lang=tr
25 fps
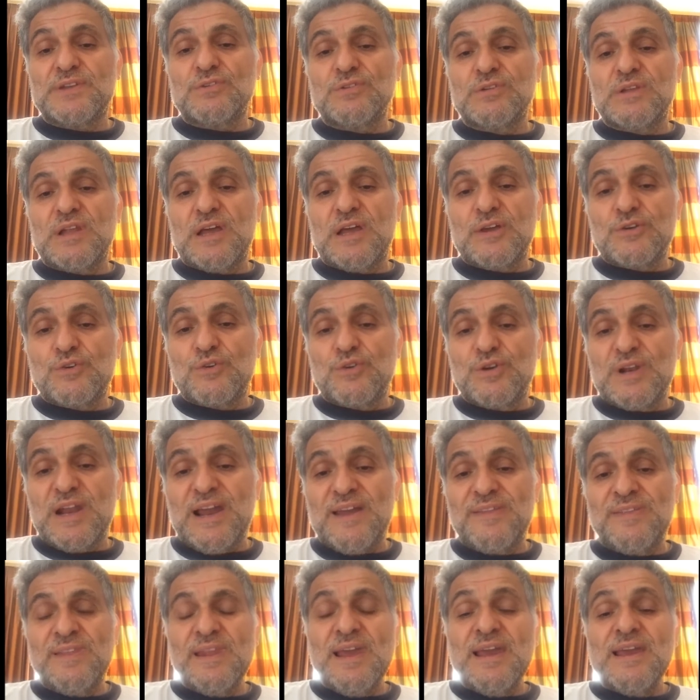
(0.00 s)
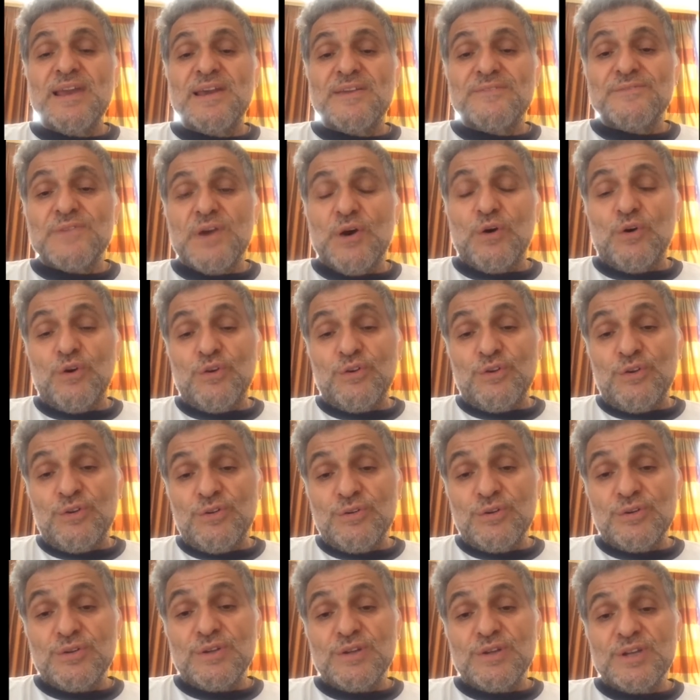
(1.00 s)
Fethullah Gülen ve
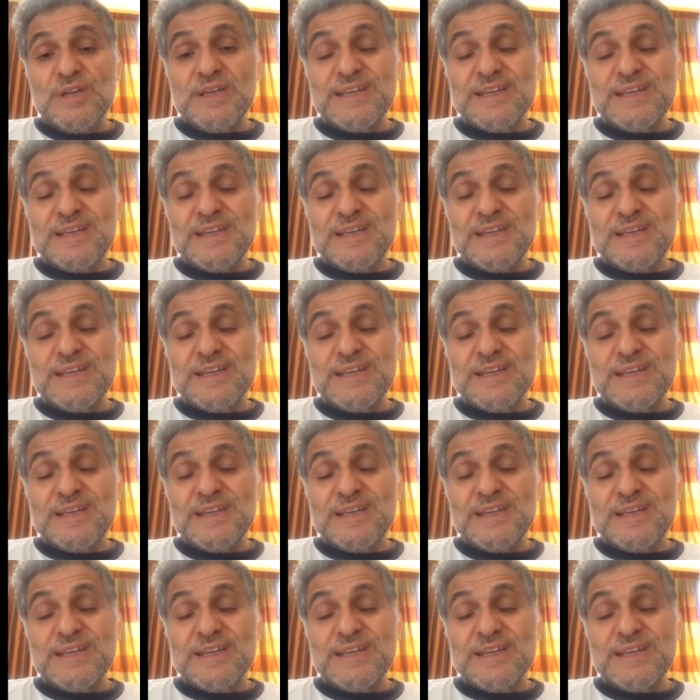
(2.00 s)
onun